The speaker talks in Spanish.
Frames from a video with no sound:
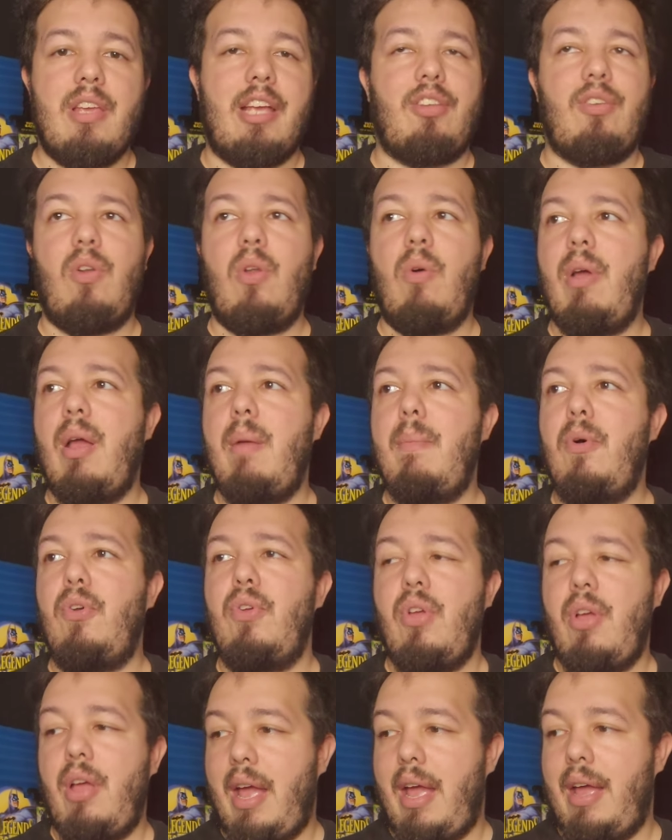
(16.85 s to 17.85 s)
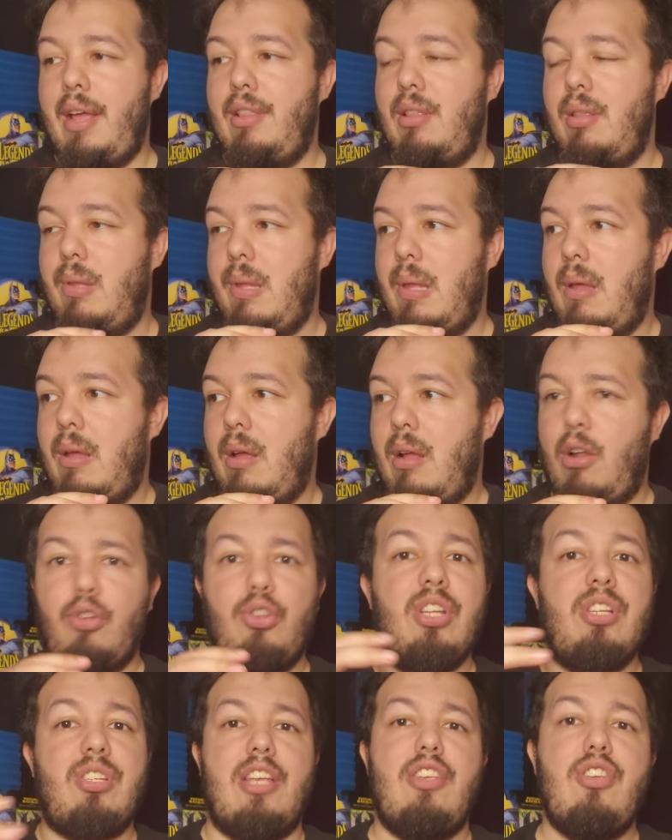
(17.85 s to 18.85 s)
Y eso lo vemos en los
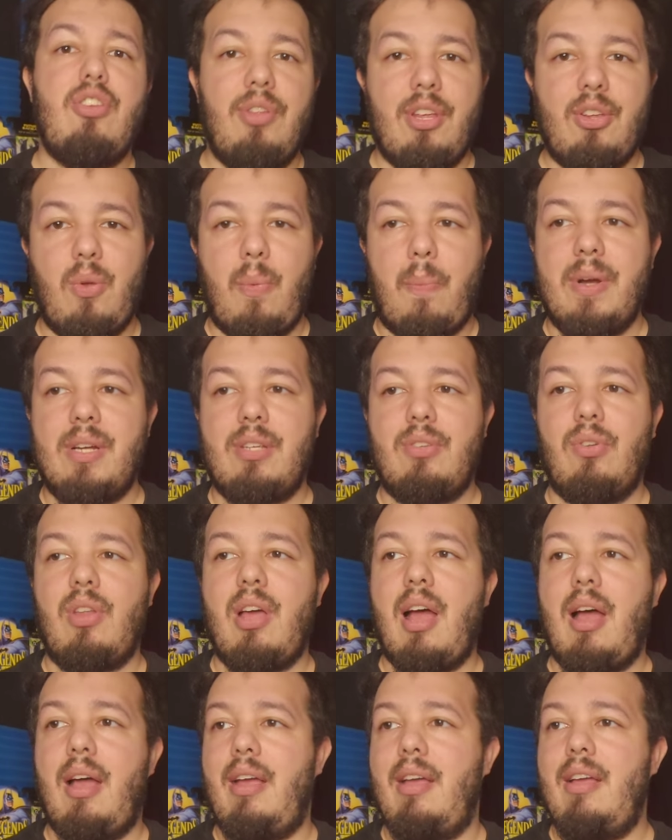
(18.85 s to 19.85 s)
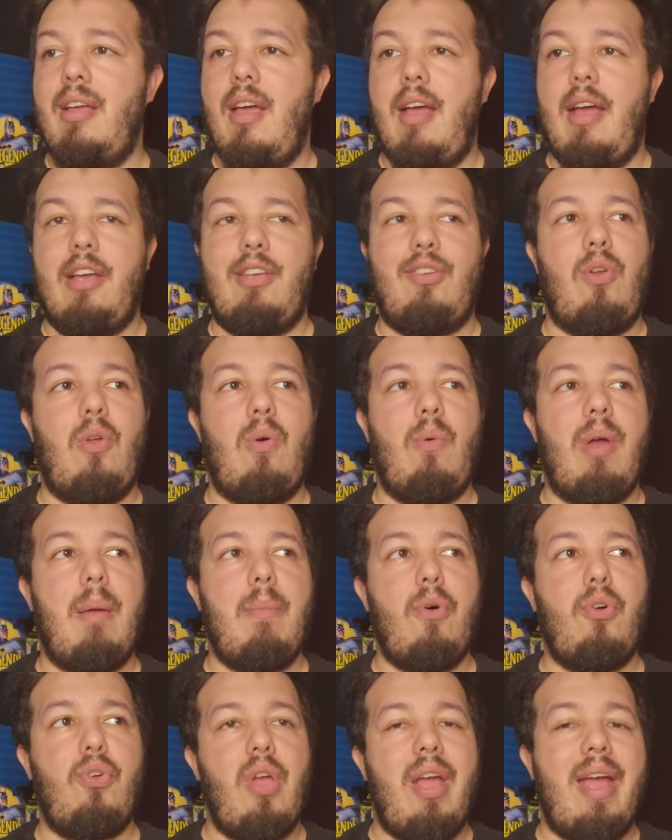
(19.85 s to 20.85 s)
diseños de sus personajes, eso lo
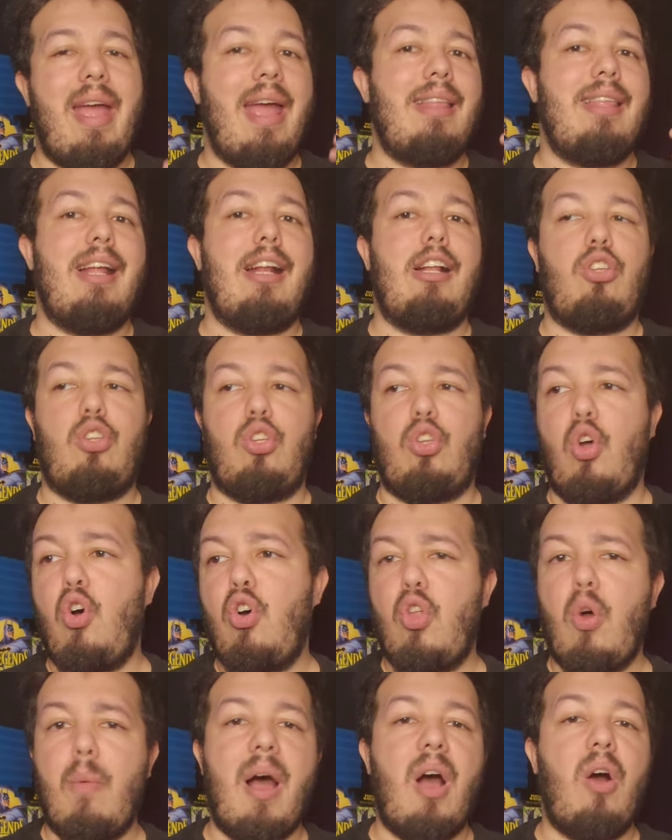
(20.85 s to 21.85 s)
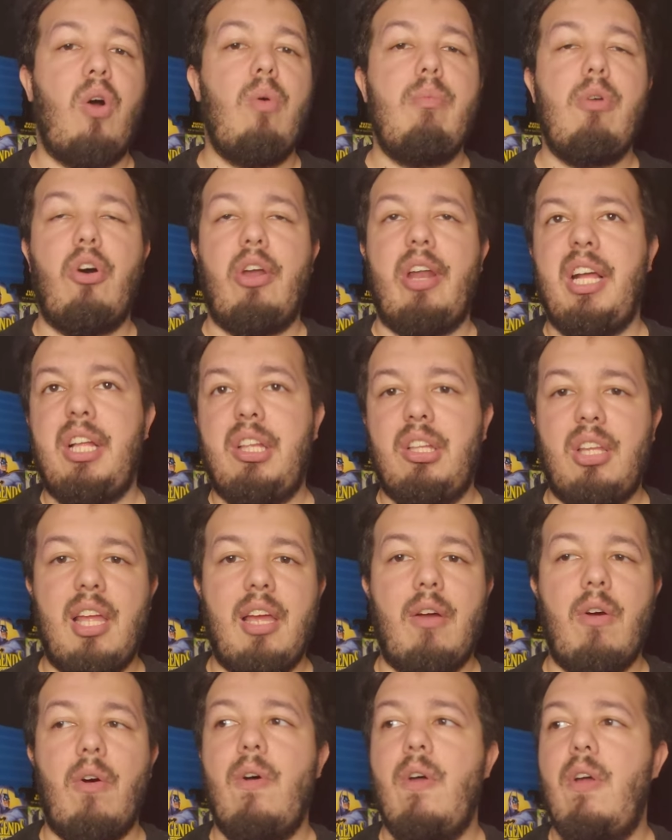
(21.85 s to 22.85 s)
vemos en el tono
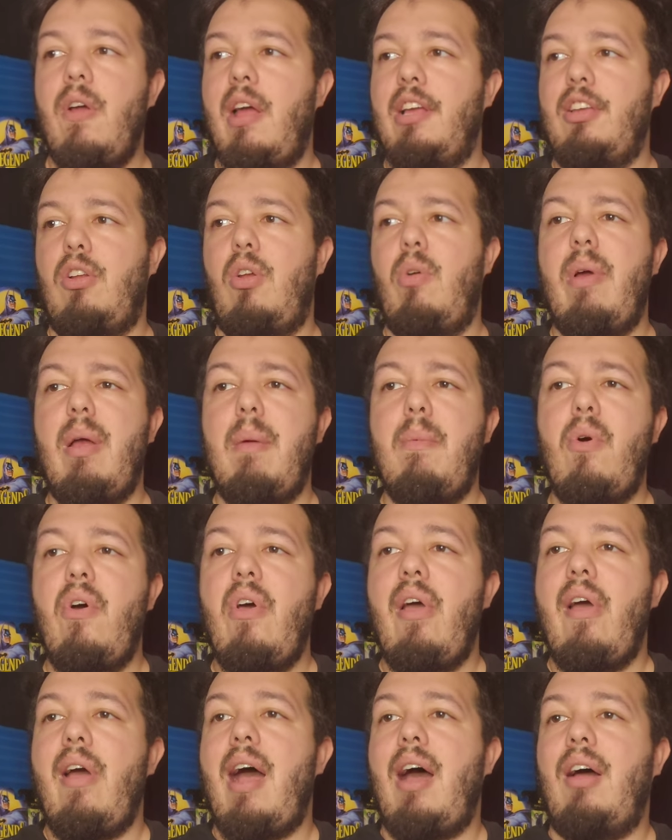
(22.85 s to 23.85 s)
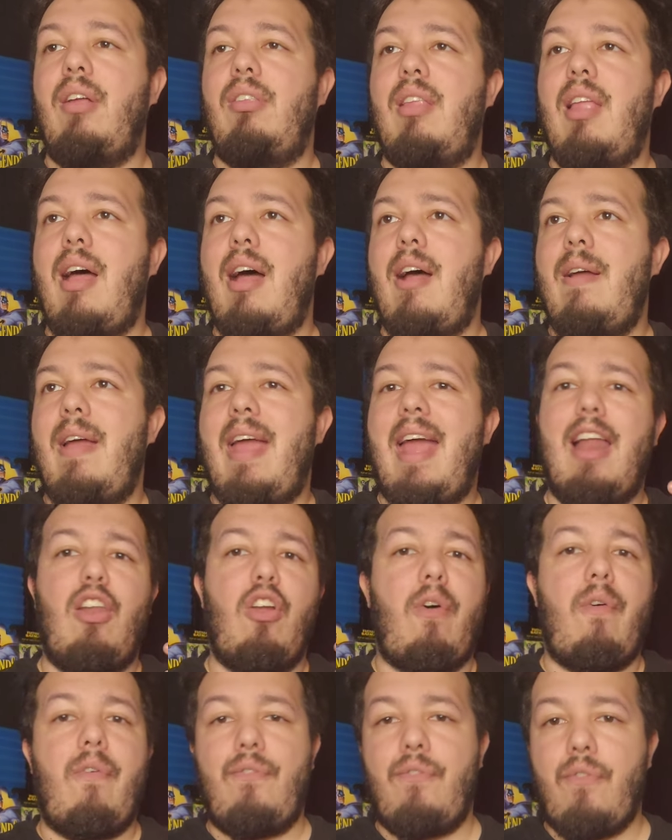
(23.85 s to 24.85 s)
humorístico, eso lo vemos hasta en
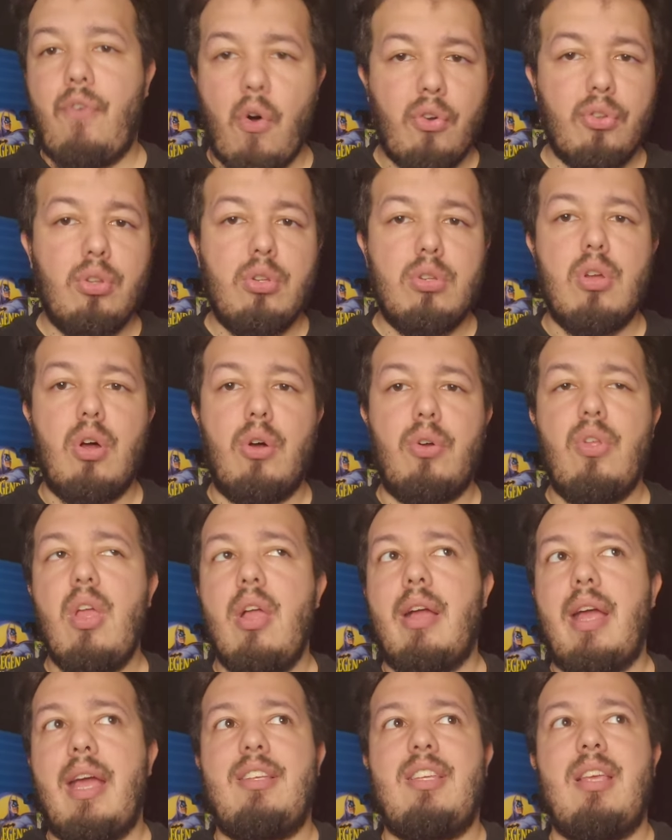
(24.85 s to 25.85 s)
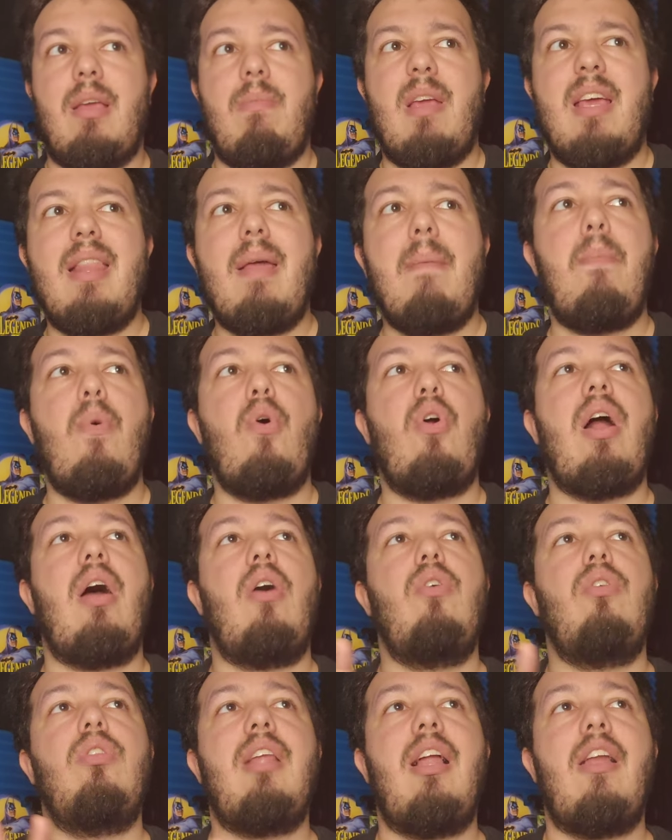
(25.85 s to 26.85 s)
los fondos, que si bien en
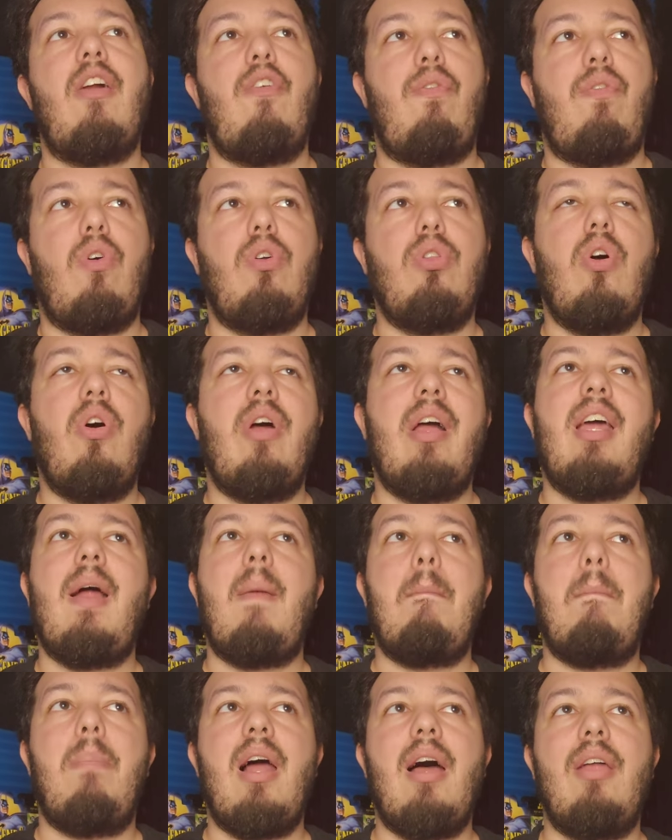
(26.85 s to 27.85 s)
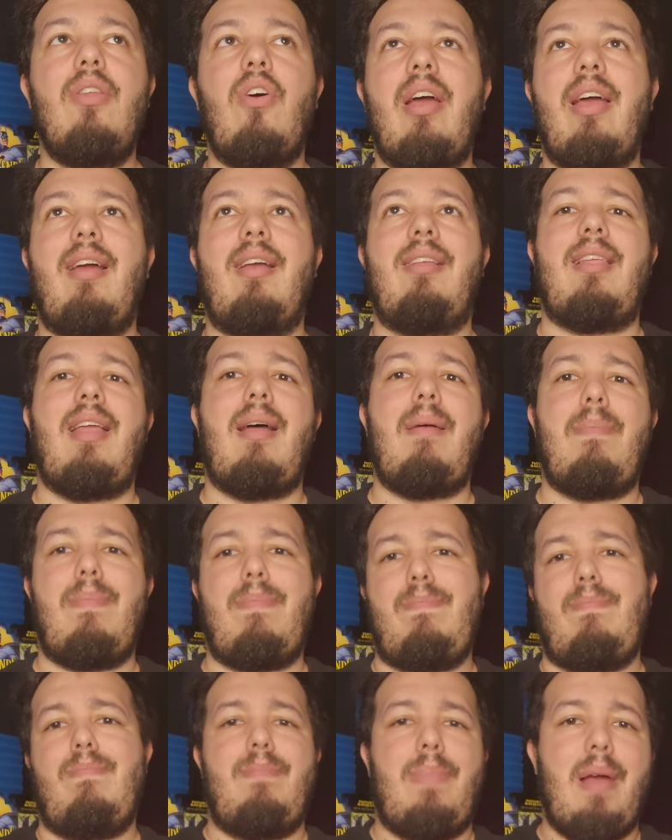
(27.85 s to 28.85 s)
juntas los fondos eran planos, en esta
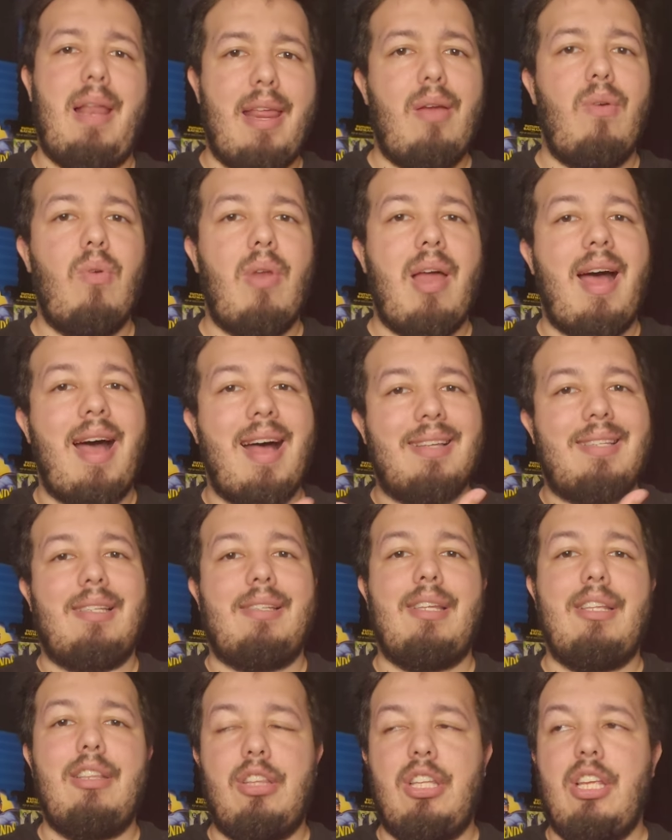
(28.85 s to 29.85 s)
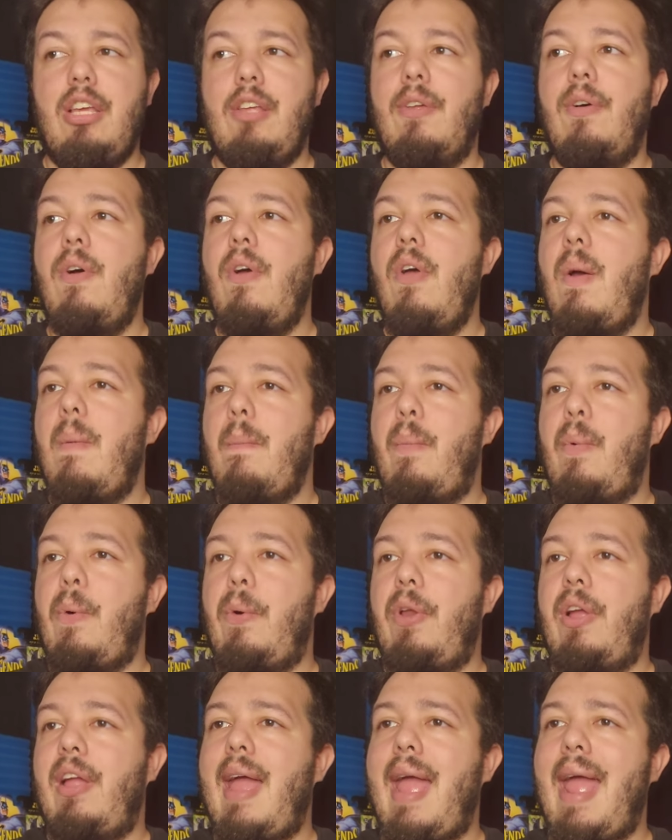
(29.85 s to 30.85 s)
película hace sentido
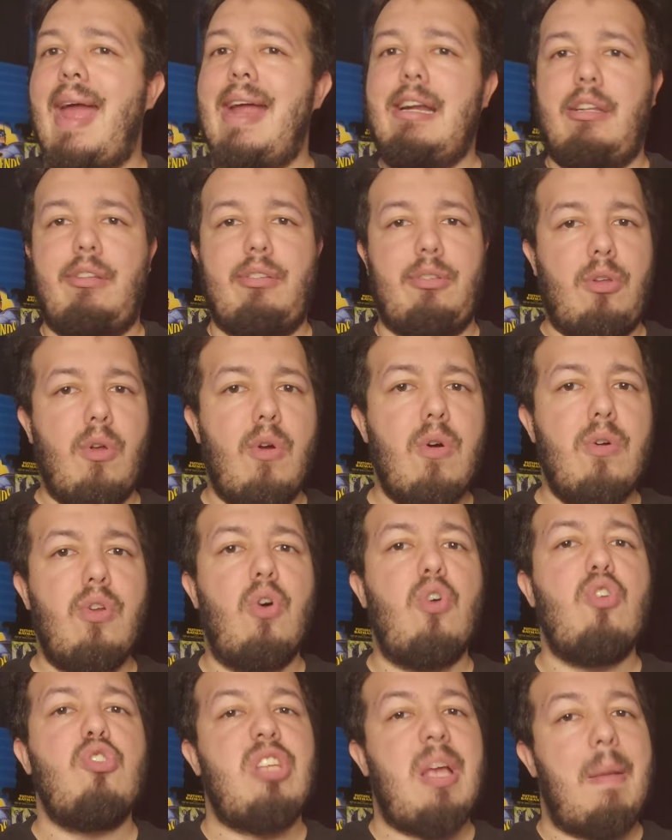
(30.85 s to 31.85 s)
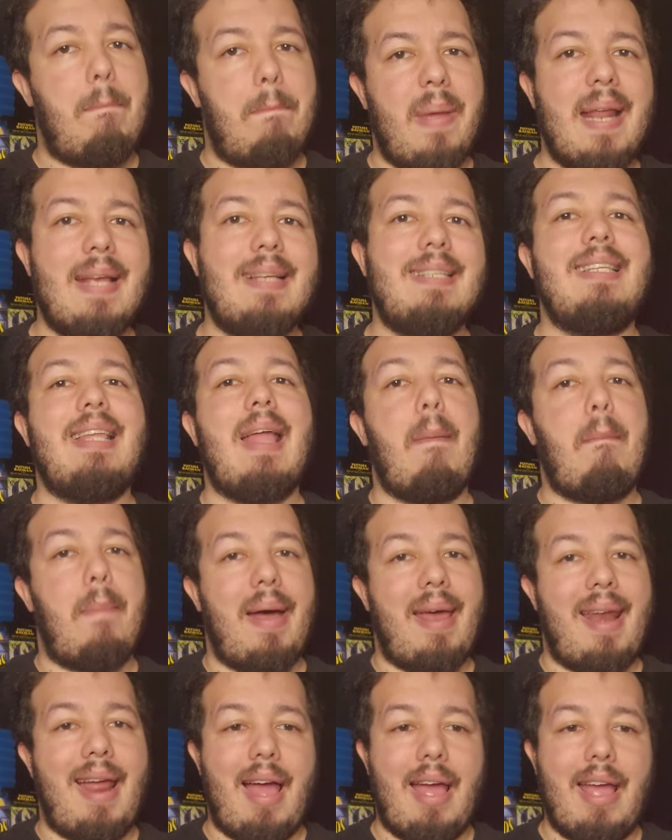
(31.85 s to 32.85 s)
porque el tono se presta
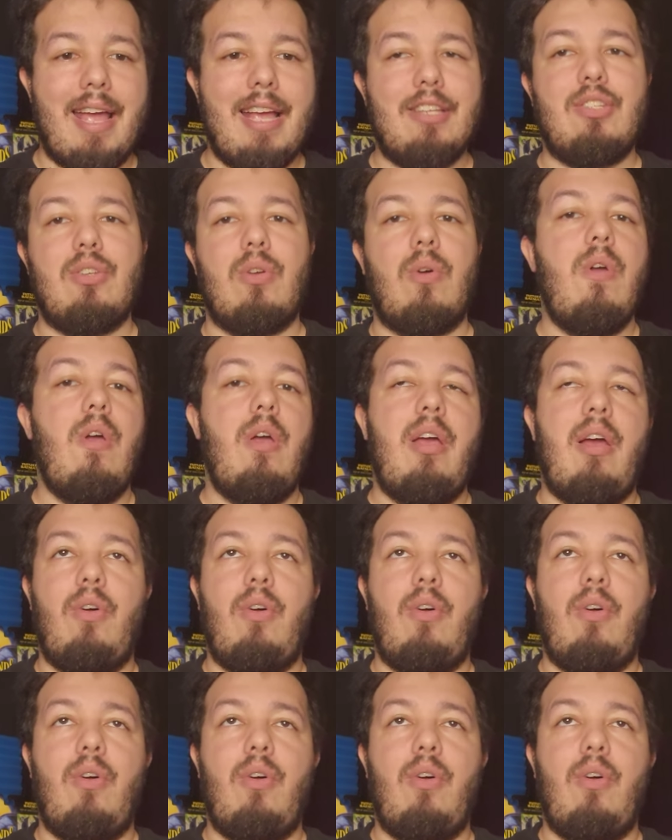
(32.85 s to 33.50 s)
para eso.